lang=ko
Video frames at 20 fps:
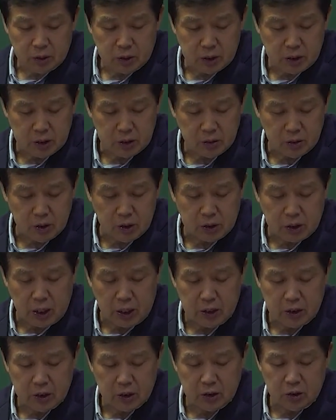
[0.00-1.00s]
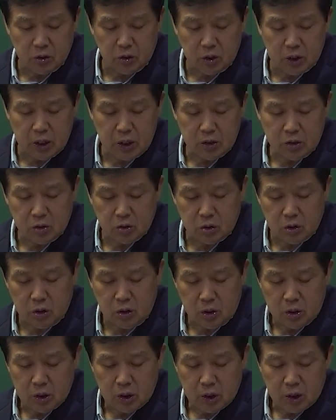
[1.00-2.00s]
그래서 일단은
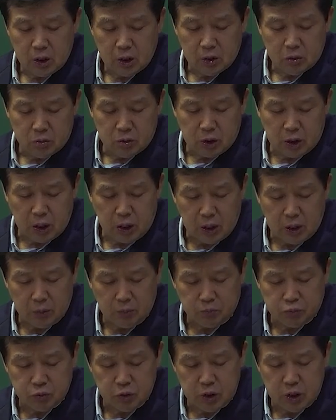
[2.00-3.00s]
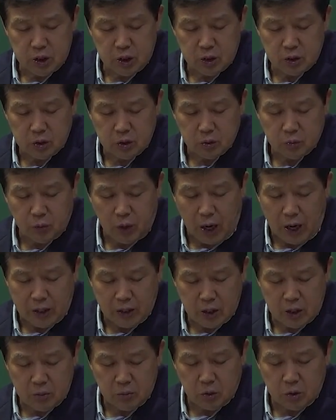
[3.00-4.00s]
여기에서 우리가
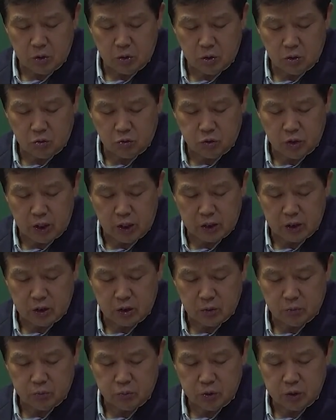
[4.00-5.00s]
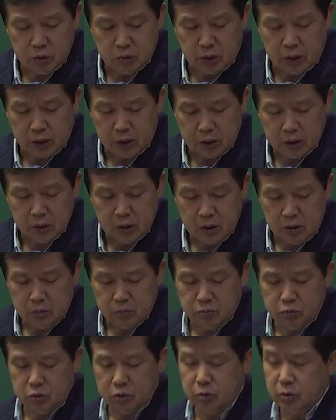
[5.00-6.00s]
V1을 먼저 구해야 되죠. V1. 어?
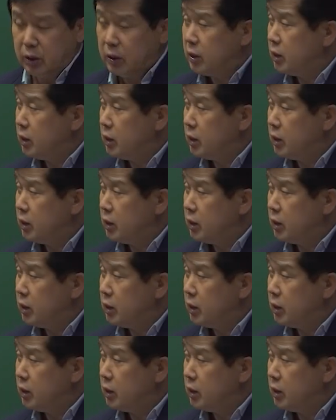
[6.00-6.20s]
V1.